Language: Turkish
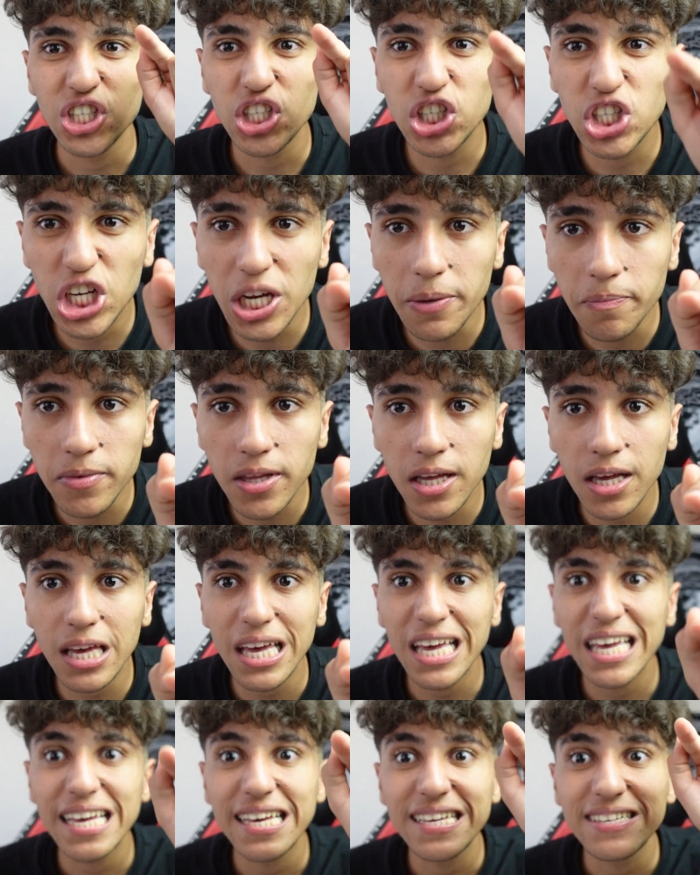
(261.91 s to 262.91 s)
Şimdi
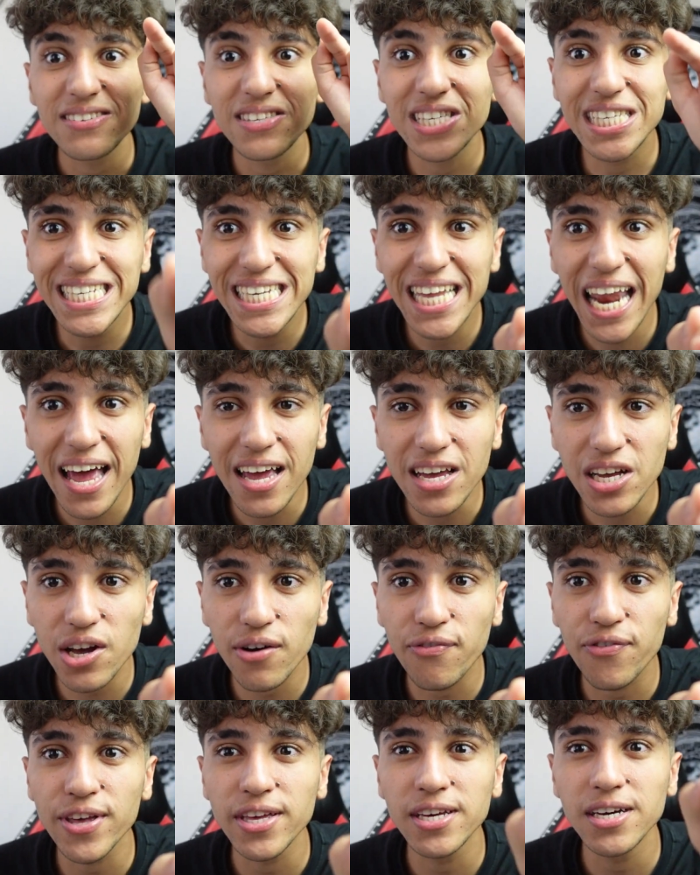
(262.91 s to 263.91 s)
siren
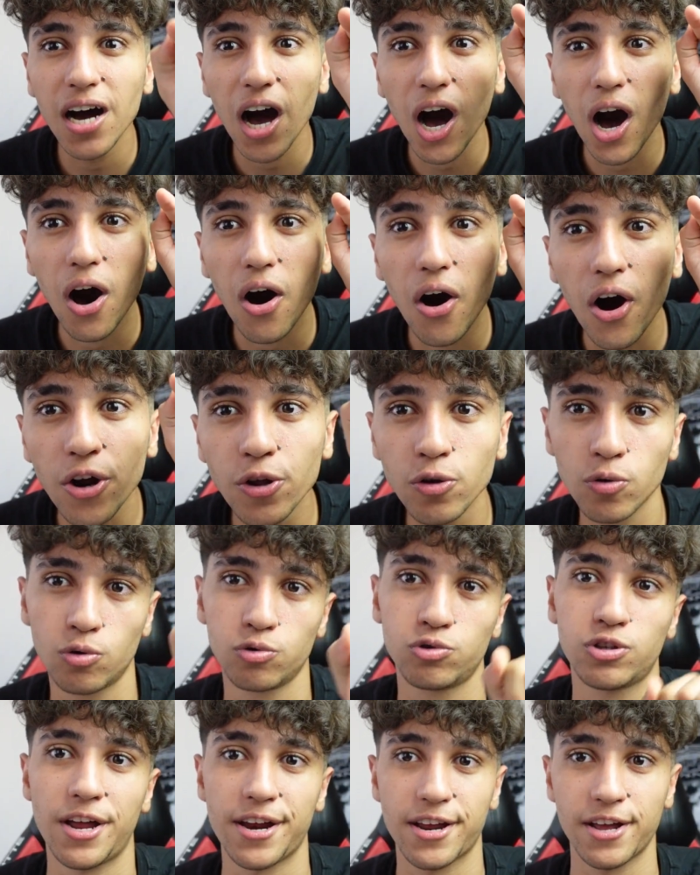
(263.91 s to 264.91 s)
kafayı arıyoruz
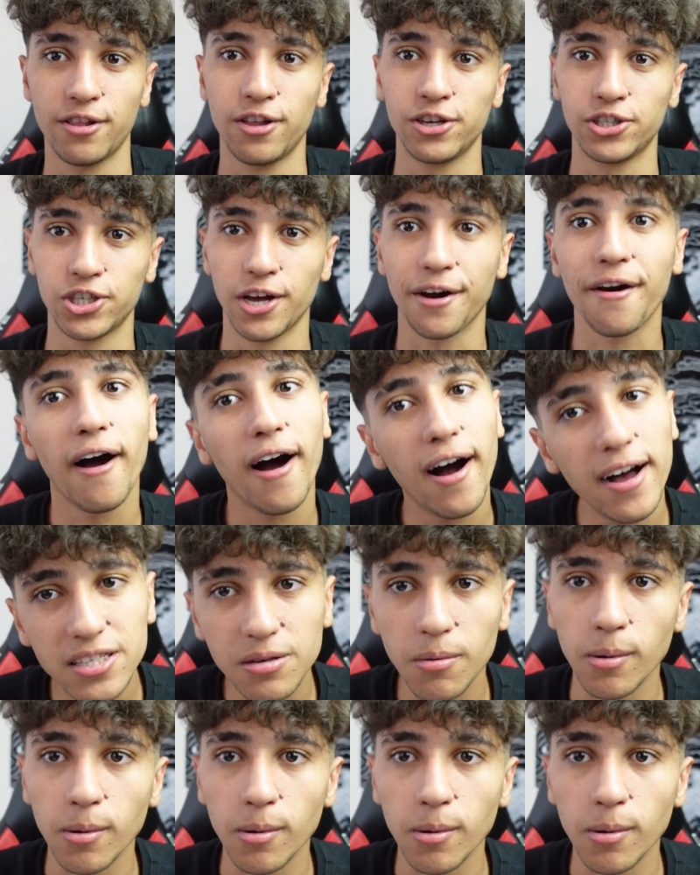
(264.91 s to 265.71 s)
arkadaşlar. Hadi